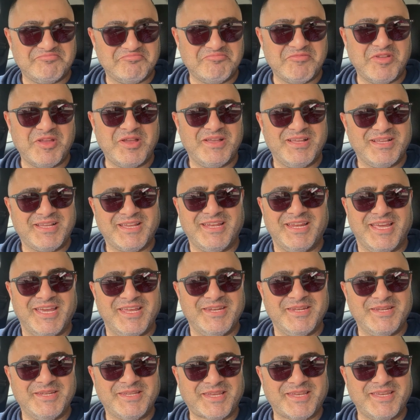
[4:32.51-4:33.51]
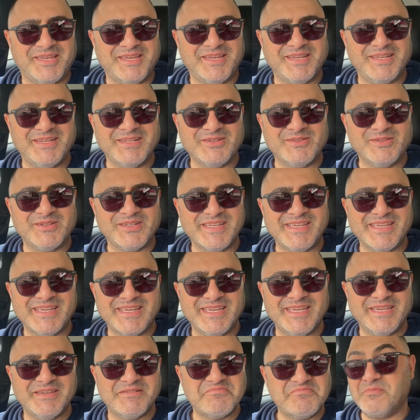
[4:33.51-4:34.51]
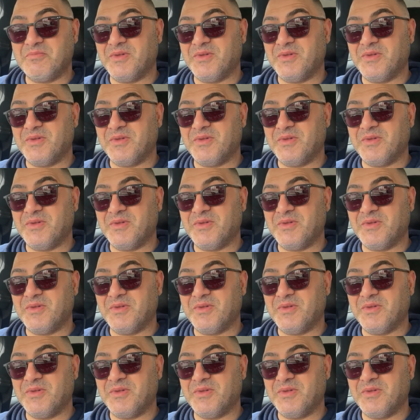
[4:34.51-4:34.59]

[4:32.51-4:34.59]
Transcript: Ja, kleine Trinkgeld nur gegeben.